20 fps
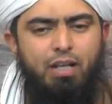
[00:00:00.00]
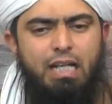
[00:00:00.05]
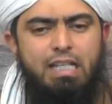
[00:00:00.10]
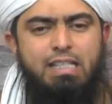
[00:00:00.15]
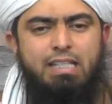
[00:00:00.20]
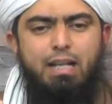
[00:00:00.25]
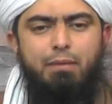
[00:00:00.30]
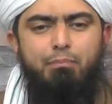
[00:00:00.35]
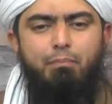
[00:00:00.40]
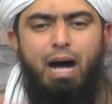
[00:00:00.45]

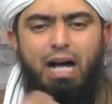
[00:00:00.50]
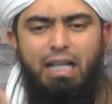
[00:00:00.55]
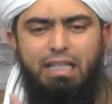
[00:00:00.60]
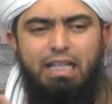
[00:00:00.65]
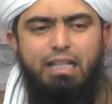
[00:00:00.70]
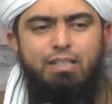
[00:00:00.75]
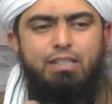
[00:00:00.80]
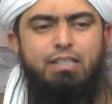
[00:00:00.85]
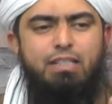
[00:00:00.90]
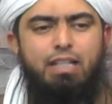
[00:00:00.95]
इसलिए बाद
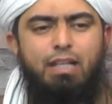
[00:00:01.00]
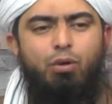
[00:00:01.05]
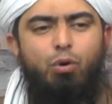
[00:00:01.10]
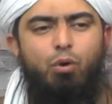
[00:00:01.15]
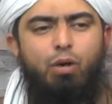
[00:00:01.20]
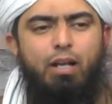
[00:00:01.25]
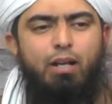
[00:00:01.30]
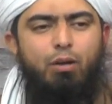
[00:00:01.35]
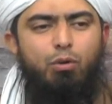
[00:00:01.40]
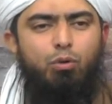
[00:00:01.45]
के जितने
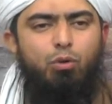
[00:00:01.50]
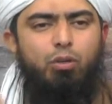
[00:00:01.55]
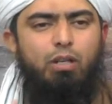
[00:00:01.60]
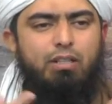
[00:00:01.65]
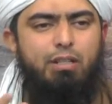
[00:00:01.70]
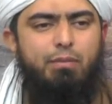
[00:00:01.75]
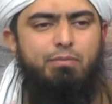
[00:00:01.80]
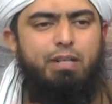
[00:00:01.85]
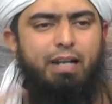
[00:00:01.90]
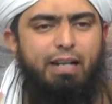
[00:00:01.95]
लोग हैं ना
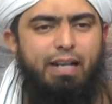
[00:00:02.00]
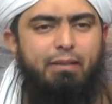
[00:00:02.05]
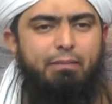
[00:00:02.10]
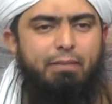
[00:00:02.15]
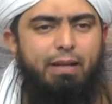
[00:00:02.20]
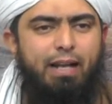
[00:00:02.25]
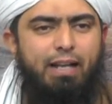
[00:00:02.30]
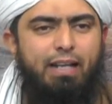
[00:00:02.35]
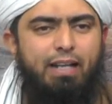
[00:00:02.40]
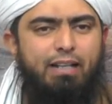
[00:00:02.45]
उन्होंने जब झंडे
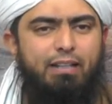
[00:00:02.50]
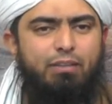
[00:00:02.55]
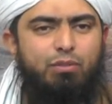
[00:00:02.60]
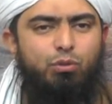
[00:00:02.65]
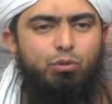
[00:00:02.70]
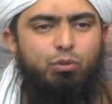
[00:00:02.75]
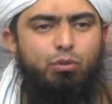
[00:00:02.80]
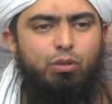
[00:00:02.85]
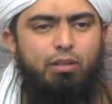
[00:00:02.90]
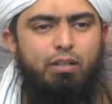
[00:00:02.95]
बनाए हैं तो
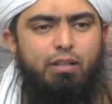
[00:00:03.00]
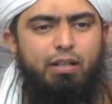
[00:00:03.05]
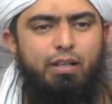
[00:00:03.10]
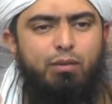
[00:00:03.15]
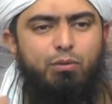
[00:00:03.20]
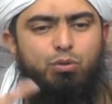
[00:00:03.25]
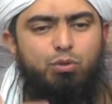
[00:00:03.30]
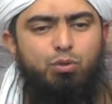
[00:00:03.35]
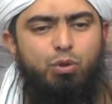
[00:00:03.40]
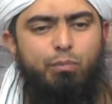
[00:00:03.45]
उन्होंने
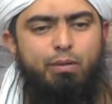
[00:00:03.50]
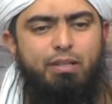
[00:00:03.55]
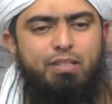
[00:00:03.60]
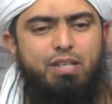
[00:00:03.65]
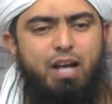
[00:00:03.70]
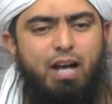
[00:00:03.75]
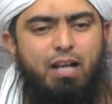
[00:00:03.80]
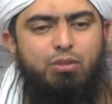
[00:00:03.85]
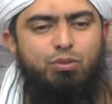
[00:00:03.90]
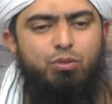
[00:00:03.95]
उसको
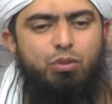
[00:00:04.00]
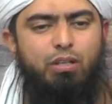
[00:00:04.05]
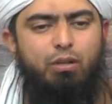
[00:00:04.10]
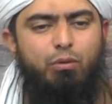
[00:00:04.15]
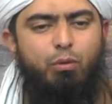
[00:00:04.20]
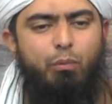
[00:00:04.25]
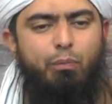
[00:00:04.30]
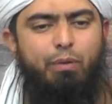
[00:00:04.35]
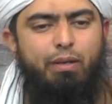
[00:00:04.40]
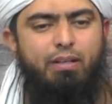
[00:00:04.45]
चांद जो है ना
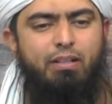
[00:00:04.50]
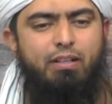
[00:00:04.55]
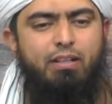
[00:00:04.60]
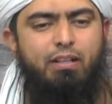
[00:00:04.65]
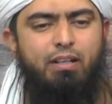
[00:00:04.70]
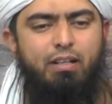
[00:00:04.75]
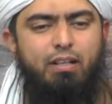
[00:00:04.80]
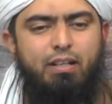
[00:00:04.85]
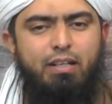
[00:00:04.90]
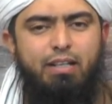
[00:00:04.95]
वो फिर
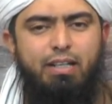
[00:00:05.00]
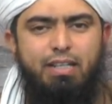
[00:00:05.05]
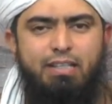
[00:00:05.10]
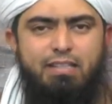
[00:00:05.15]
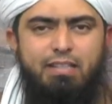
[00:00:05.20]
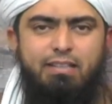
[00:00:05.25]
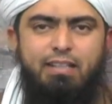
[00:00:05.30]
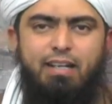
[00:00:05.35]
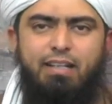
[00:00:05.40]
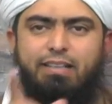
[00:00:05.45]

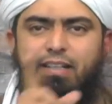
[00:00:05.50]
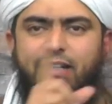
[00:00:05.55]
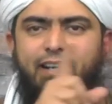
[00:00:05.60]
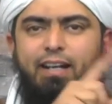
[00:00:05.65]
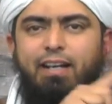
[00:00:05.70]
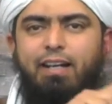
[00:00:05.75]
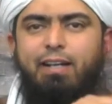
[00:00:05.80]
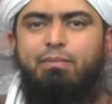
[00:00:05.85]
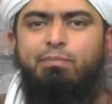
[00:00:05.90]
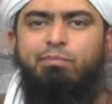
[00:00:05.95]
इसी तरह
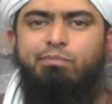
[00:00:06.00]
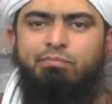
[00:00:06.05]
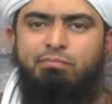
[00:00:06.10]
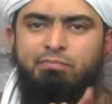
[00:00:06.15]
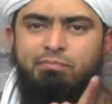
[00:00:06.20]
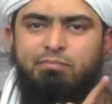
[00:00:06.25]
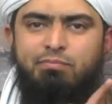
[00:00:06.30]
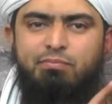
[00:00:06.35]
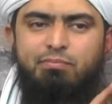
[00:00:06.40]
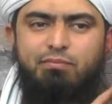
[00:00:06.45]
दिखाया
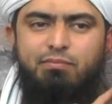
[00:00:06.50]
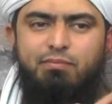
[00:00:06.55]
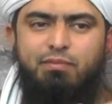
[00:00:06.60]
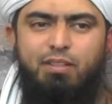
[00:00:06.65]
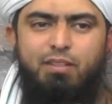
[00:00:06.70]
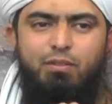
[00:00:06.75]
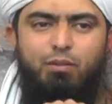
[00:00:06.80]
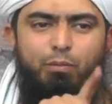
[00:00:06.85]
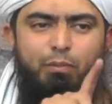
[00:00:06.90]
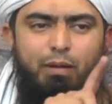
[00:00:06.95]

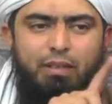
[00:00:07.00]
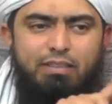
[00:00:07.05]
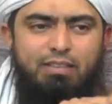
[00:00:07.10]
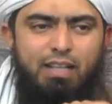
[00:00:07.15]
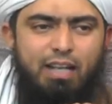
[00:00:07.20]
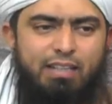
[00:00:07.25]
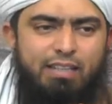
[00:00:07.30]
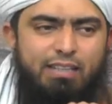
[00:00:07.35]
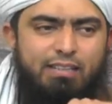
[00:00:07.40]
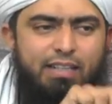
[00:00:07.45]
वो
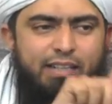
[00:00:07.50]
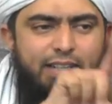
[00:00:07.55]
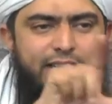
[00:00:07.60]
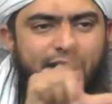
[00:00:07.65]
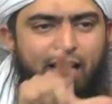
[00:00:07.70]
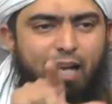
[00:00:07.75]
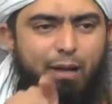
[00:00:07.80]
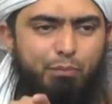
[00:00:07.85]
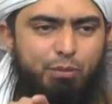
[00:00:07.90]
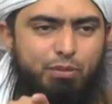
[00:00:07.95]
पाकिस्तान के
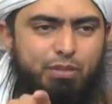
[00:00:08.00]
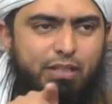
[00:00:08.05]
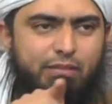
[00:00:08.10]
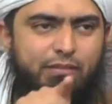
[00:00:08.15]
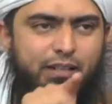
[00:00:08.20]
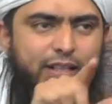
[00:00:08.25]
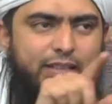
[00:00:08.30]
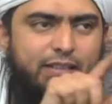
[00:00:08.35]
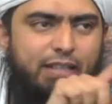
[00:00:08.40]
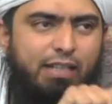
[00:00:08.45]
झंडे के अपोजिट
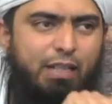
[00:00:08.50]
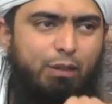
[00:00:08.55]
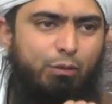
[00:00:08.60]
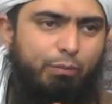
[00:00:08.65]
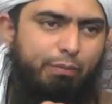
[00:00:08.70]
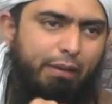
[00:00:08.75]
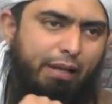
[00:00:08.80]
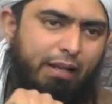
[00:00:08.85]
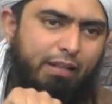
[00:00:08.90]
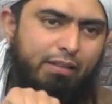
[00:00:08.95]
वाला ताकि
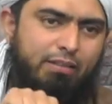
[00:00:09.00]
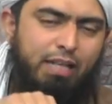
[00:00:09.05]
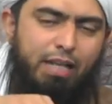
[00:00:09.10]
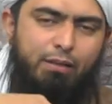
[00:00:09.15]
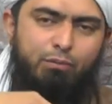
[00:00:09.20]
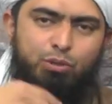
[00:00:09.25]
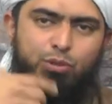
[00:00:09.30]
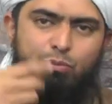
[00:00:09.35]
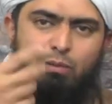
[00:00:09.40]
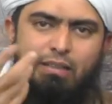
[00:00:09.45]
वो पहला चाहे
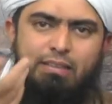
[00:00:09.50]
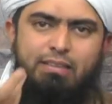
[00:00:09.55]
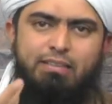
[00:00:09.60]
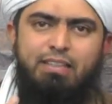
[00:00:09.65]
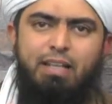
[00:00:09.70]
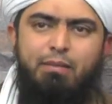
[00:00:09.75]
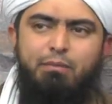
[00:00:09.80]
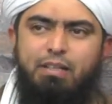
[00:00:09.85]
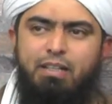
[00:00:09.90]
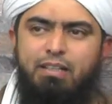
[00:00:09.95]
वो जमात
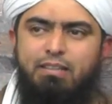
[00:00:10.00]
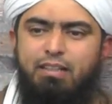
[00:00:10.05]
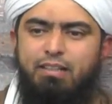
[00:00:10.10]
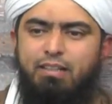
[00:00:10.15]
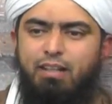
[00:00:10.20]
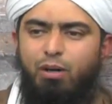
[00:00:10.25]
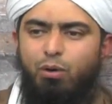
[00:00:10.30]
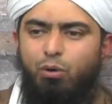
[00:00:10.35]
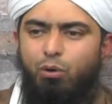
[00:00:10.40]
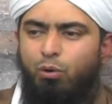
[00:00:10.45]
इस्लामी का
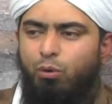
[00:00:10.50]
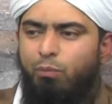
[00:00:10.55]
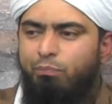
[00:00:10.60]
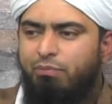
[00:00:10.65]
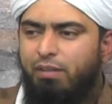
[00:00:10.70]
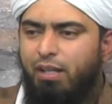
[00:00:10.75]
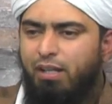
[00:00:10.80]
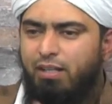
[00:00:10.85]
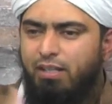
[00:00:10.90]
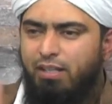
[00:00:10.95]
झंडा हो
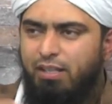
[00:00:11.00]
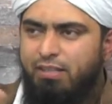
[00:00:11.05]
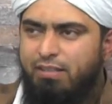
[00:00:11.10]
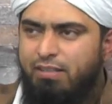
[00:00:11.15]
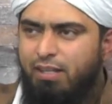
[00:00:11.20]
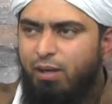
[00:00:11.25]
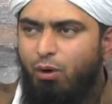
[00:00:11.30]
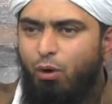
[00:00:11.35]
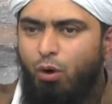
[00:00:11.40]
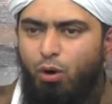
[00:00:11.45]
इस
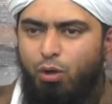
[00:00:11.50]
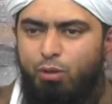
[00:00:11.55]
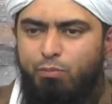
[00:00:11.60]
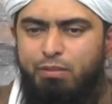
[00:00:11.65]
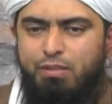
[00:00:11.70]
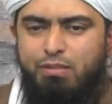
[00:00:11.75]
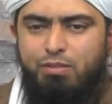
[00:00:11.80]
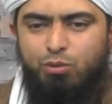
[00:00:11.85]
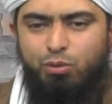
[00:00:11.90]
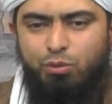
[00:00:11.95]
तरह और
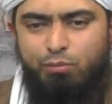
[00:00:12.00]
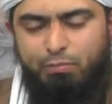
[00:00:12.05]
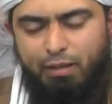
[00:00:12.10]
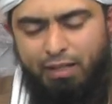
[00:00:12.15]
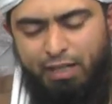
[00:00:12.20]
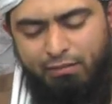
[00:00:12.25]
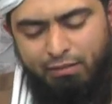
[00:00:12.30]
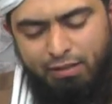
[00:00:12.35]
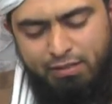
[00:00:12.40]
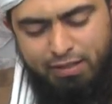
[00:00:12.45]
भी जो
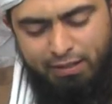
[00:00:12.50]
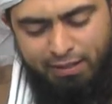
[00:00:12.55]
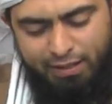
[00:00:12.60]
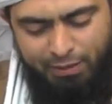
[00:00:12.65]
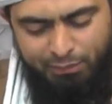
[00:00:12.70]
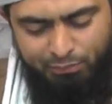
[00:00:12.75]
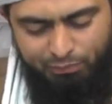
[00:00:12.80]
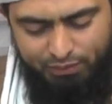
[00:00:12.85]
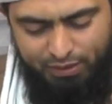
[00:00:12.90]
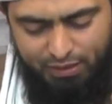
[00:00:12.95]
बने हुए झंडे